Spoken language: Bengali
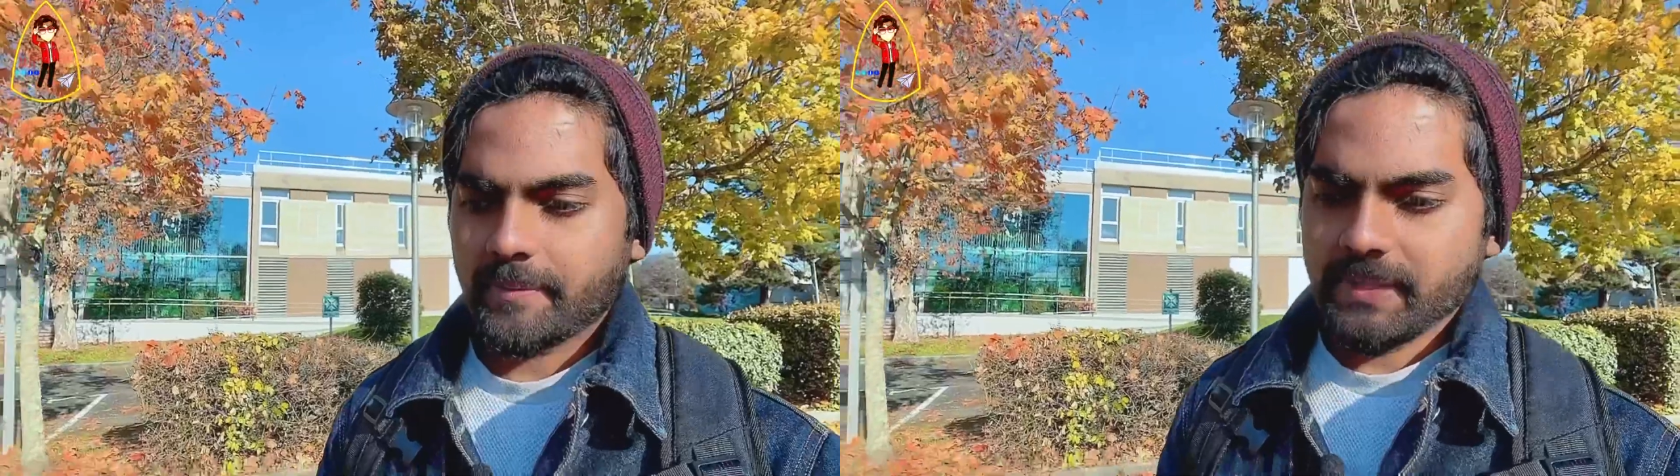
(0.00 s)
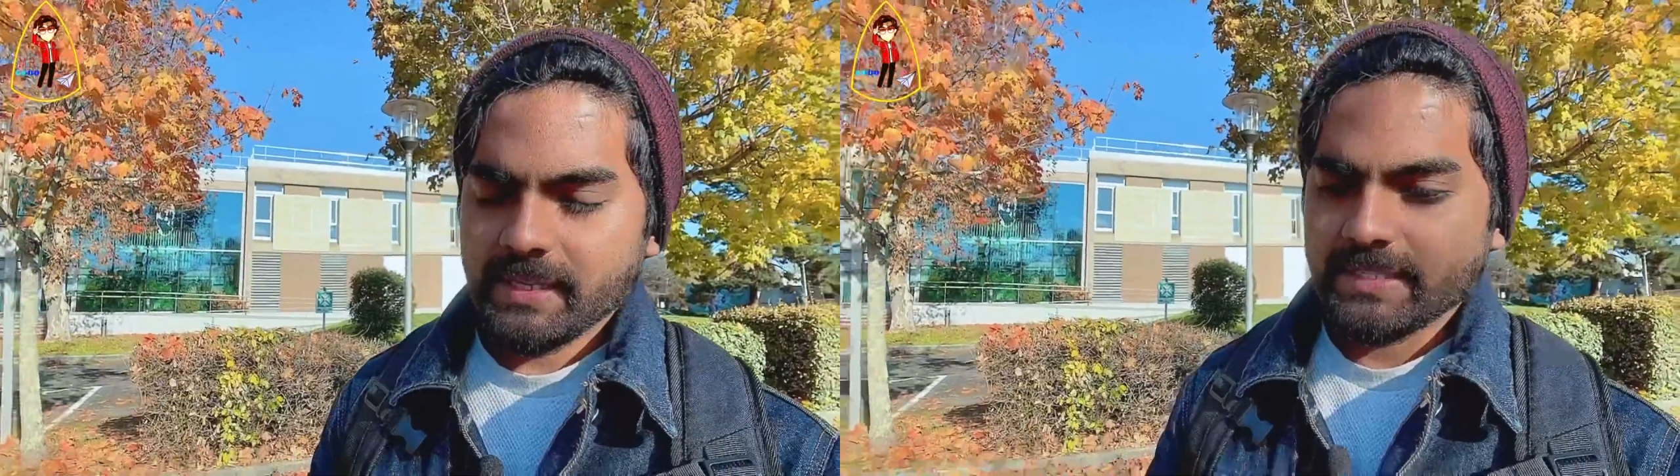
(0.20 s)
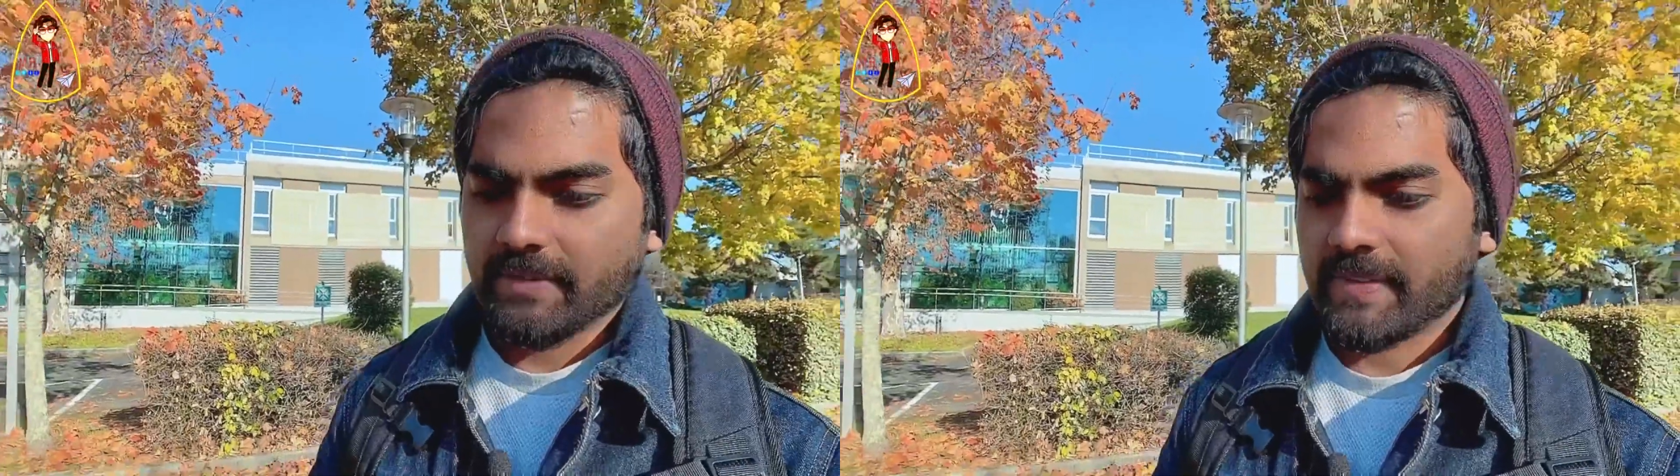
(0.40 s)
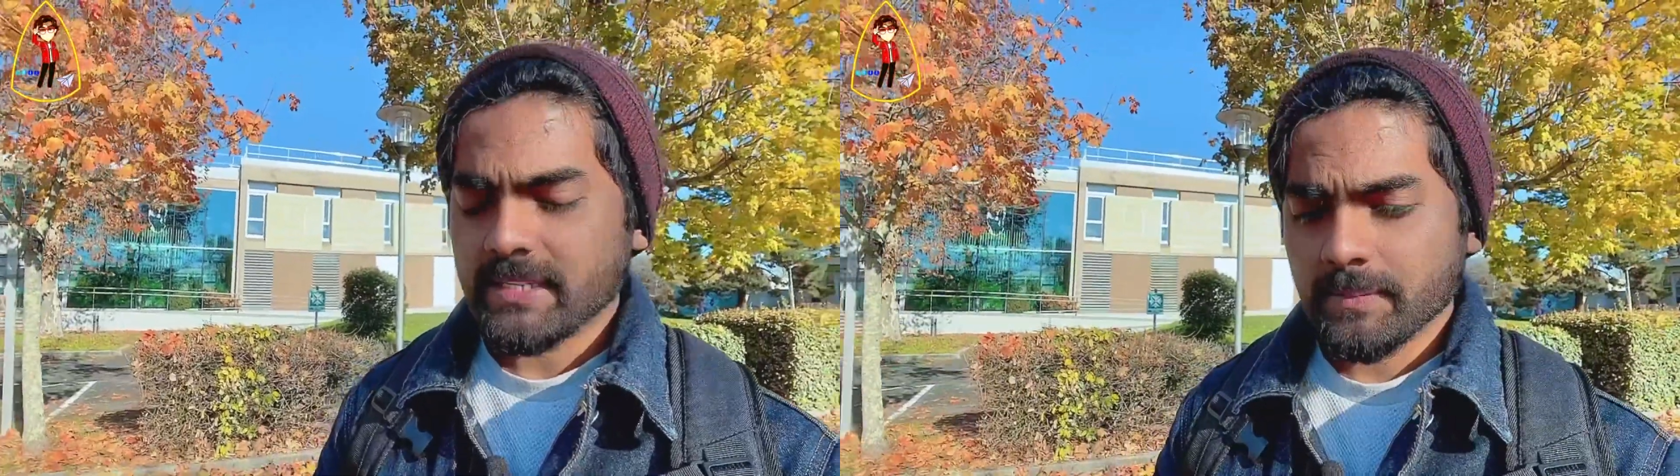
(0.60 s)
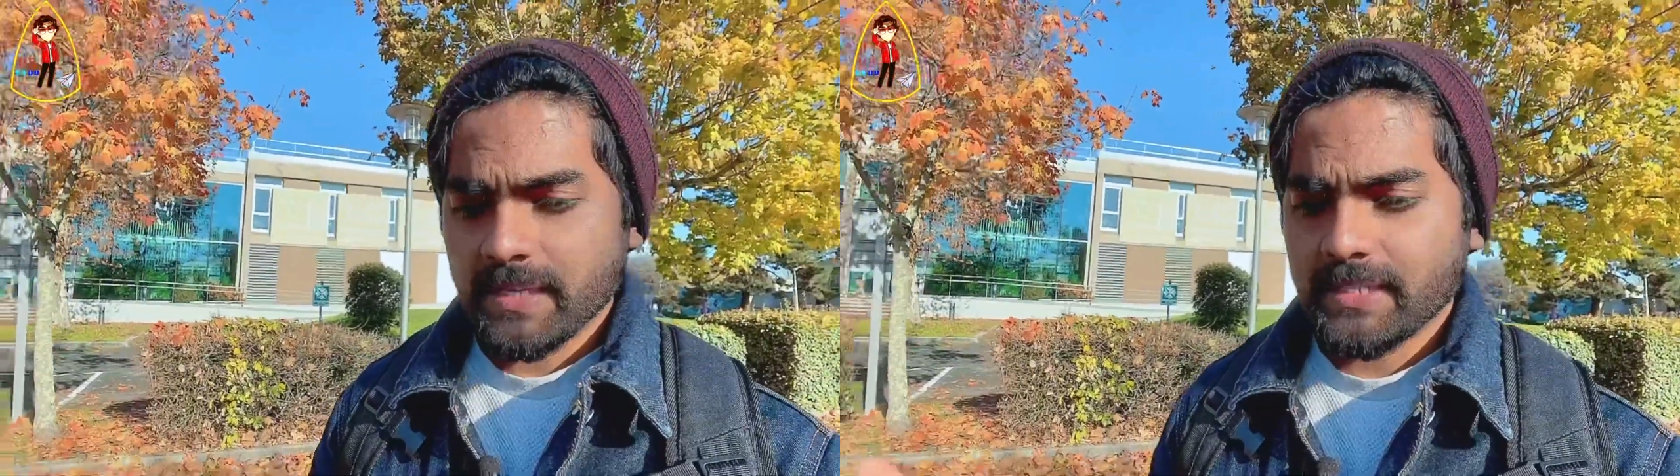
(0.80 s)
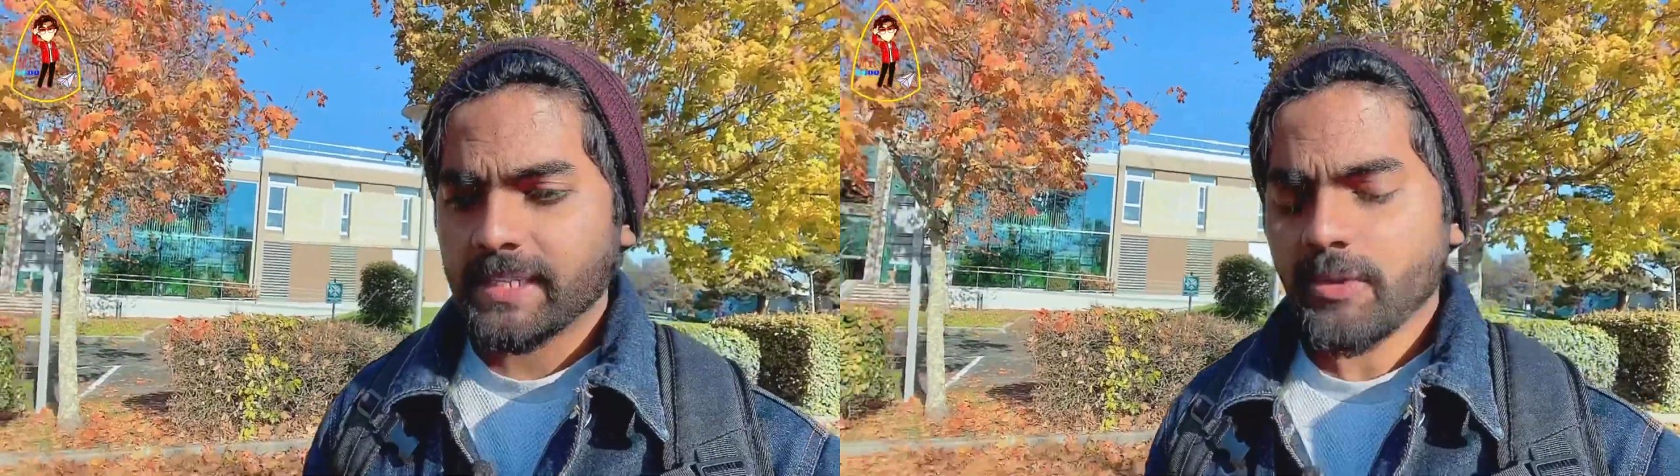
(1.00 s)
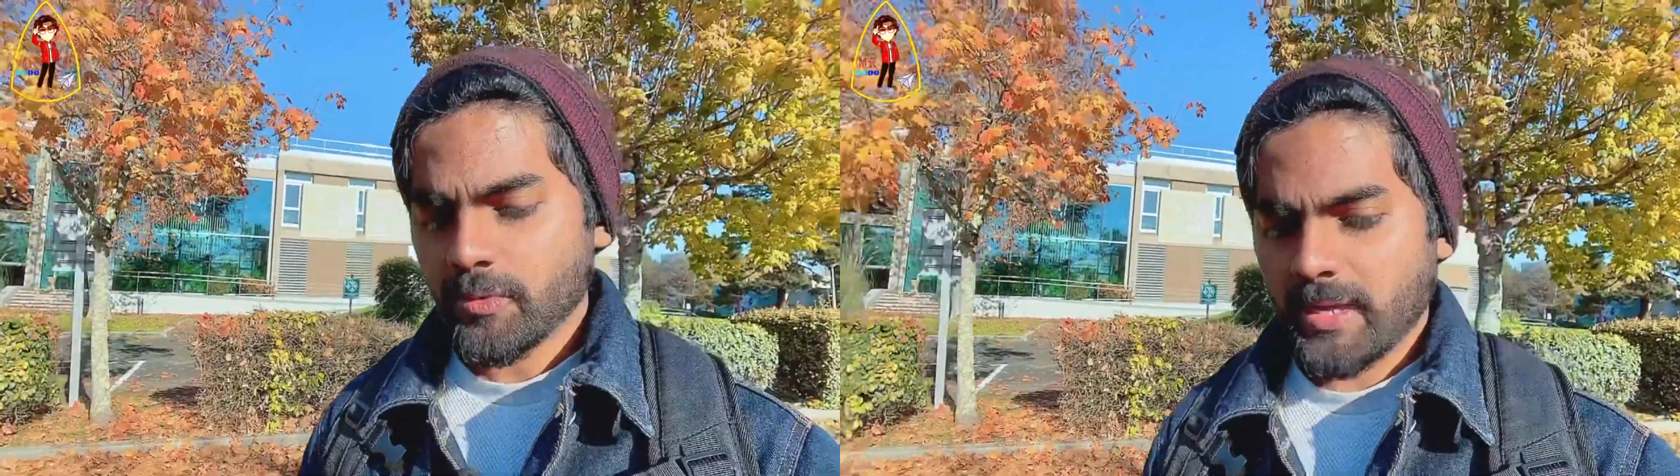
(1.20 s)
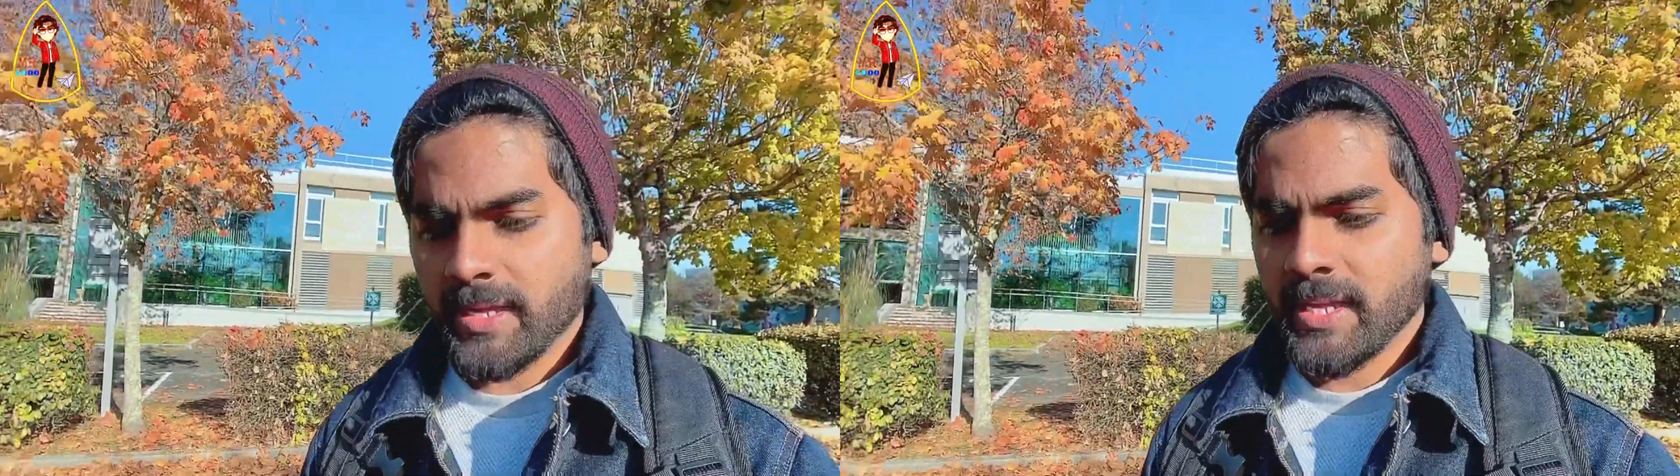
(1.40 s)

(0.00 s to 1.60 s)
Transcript: ঠিক আছে ফার্স্ট ব্লাডের কেউ না